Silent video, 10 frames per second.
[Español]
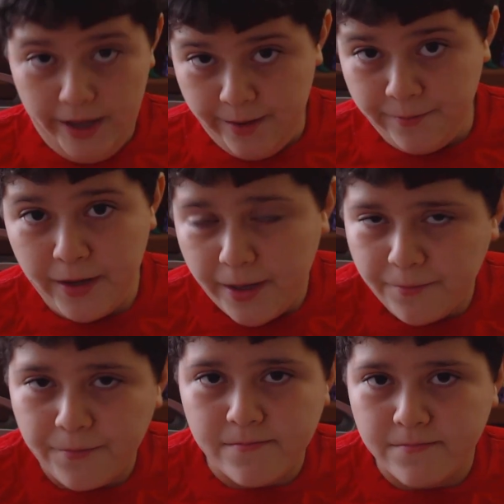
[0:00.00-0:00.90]
Hoy
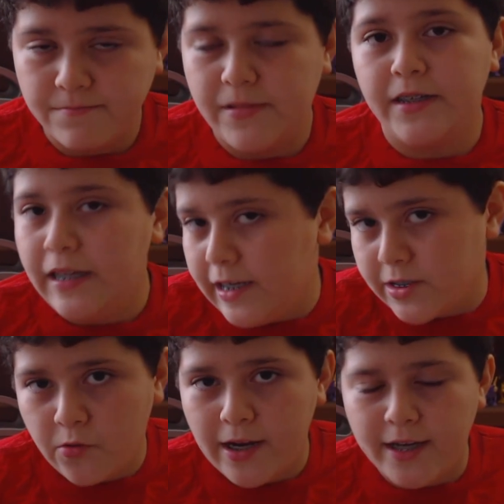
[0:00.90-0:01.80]
me llegué de la
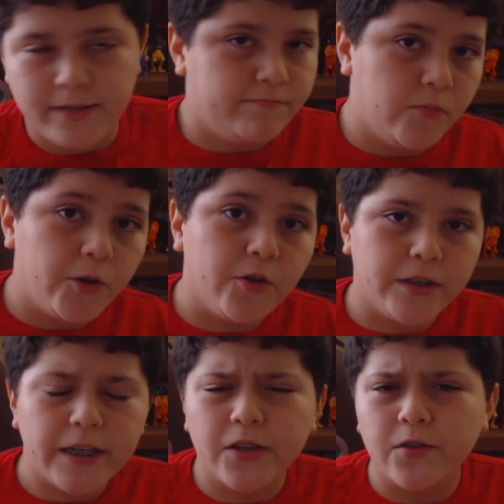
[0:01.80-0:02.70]
escuela muy
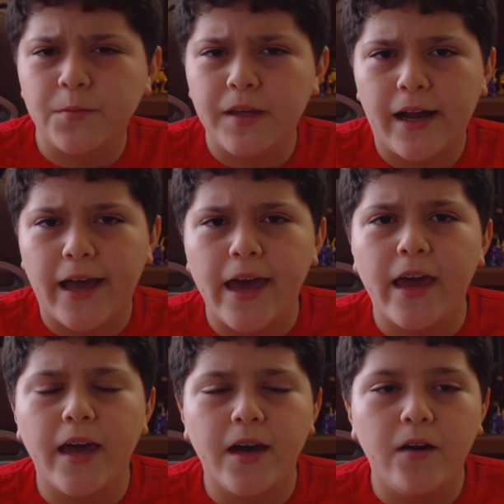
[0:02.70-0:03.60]
contento ya
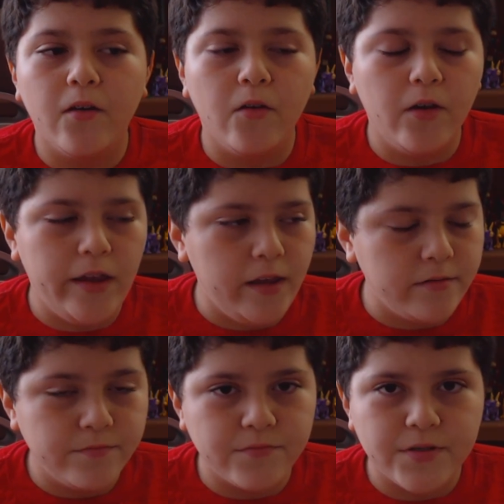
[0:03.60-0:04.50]
que hoy
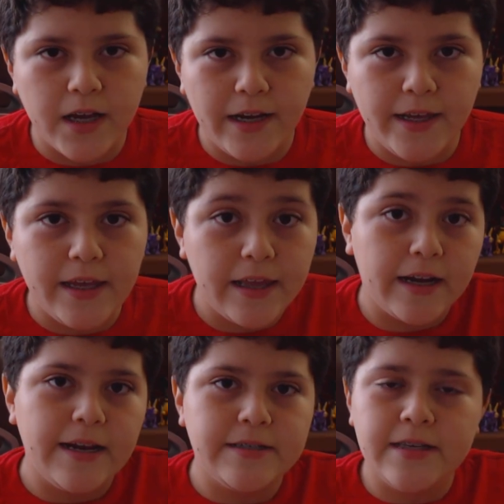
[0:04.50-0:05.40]
salí
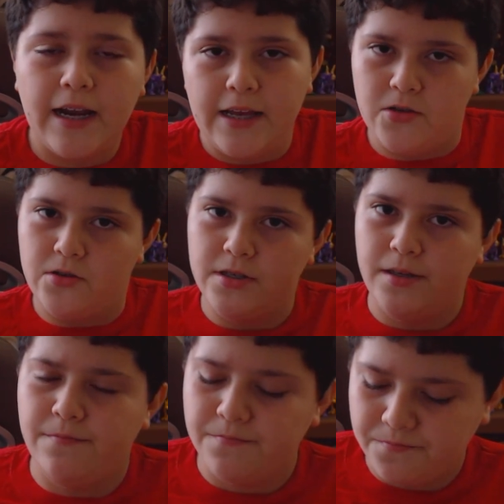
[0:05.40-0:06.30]
de clases a las 11.